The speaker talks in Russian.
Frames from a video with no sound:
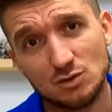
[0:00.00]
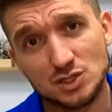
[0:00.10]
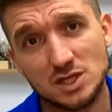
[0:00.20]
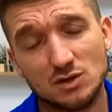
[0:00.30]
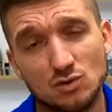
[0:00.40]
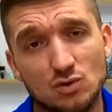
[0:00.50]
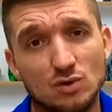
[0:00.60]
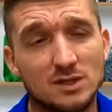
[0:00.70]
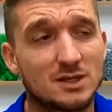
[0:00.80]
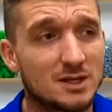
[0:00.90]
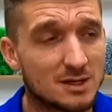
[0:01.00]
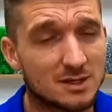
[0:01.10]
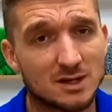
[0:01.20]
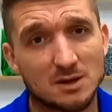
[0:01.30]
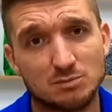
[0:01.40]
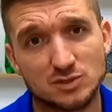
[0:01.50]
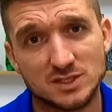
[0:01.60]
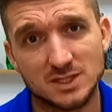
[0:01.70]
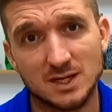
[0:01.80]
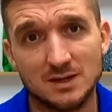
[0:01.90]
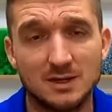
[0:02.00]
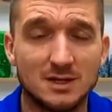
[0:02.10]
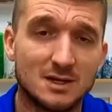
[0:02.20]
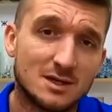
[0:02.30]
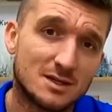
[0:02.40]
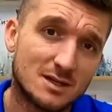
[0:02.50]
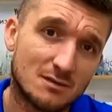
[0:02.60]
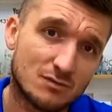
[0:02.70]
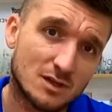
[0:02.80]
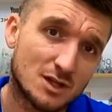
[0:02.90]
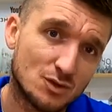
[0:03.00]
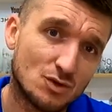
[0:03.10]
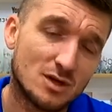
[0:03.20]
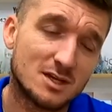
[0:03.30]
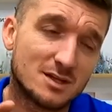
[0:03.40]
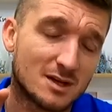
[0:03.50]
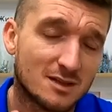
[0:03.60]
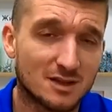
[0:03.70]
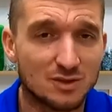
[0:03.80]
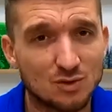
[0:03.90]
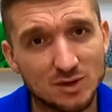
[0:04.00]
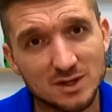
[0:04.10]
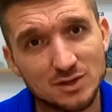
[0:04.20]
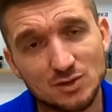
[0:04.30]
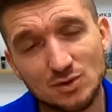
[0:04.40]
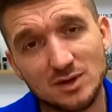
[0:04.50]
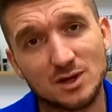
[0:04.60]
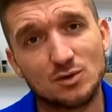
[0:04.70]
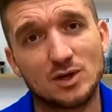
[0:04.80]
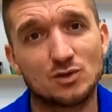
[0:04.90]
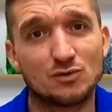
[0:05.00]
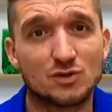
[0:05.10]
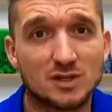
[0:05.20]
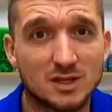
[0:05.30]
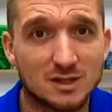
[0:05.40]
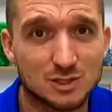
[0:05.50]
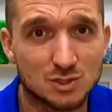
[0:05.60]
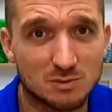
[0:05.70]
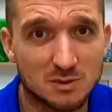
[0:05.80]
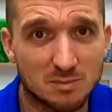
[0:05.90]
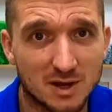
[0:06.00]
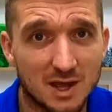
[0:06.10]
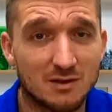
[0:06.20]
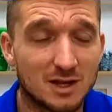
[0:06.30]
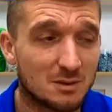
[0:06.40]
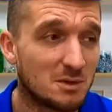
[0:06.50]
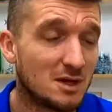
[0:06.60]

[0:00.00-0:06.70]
ножки кухонные, корпуса, на вкладное, накладное дно, какое оно все-таки должно быть правильным.